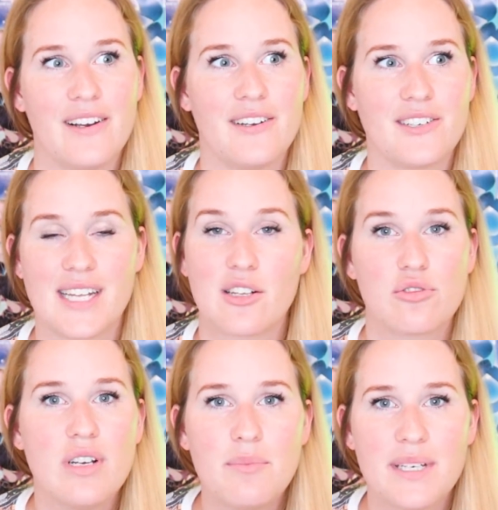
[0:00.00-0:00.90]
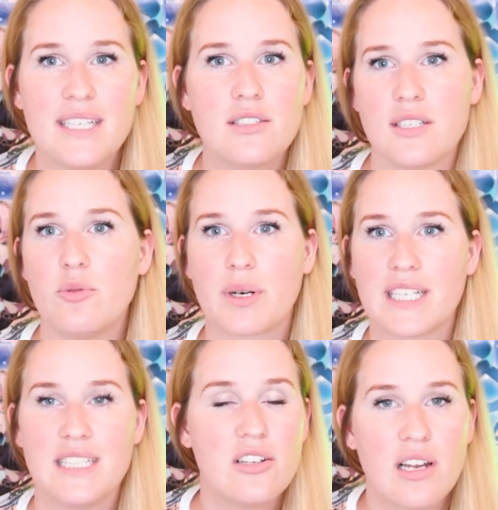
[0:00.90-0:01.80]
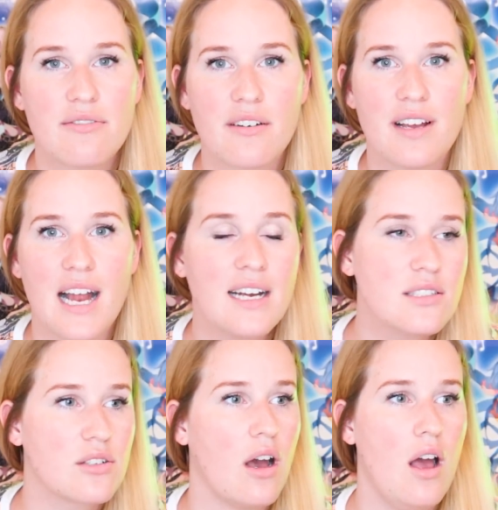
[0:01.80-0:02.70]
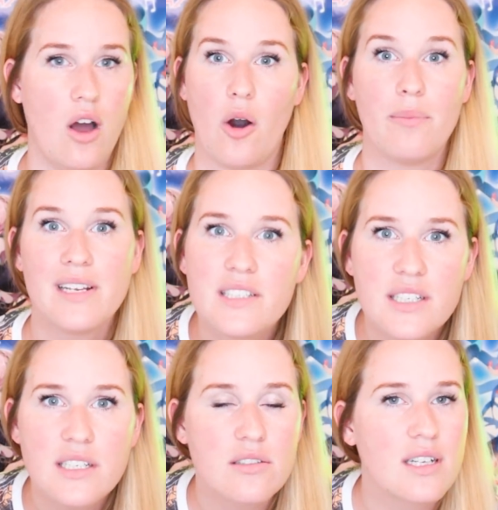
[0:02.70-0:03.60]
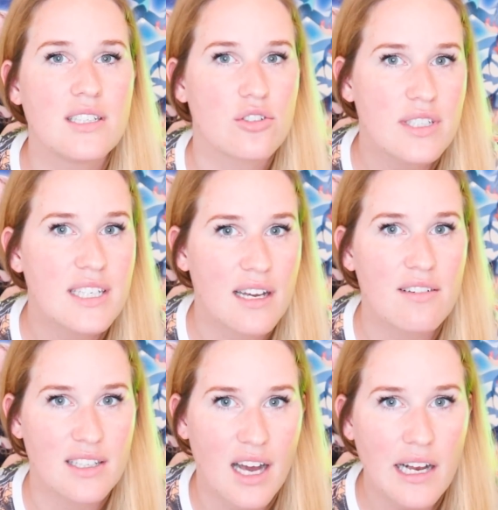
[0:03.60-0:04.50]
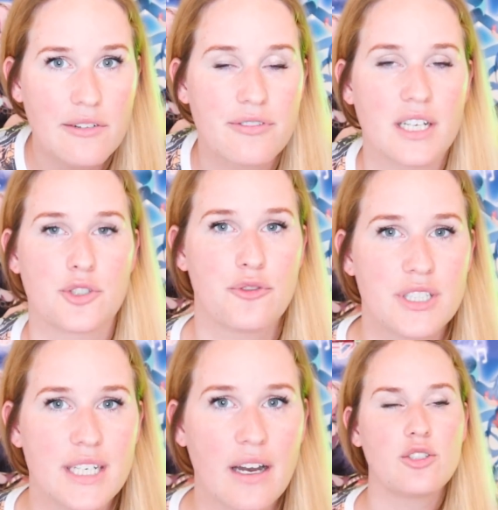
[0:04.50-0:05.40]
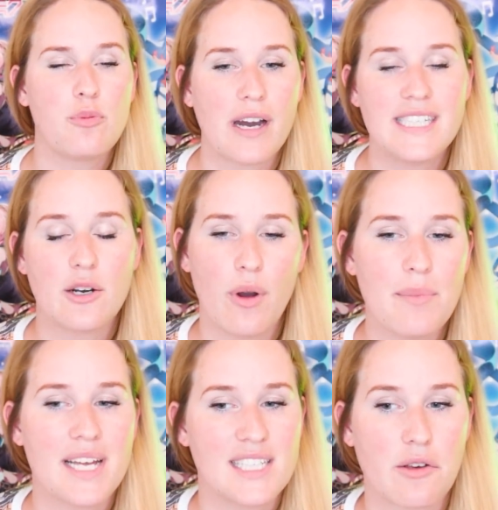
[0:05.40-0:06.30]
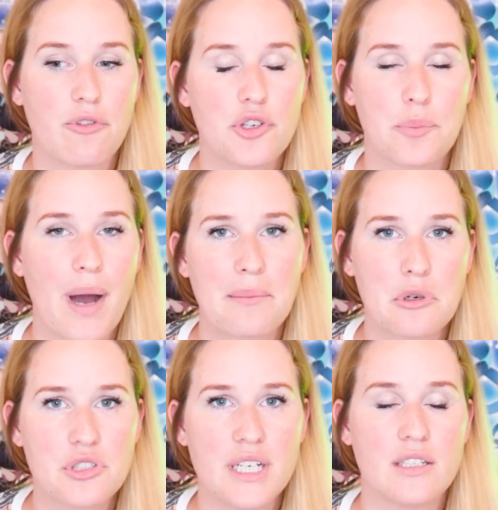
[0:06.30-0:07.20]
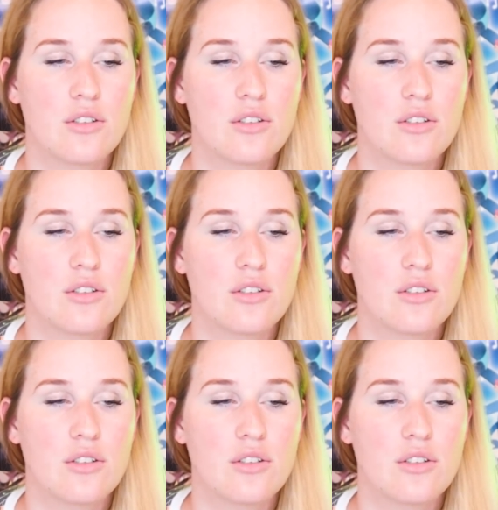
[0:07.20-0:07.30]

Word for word: Euh, il y en a dans tous les pays, tu sais, au Brésil, dans les favelas, en Belgique, t'as des gens qui crèvent la dalle. Enfin, je veux dire, tu pourrais dire ouais mais il y a des enfants qui ont pas à manger.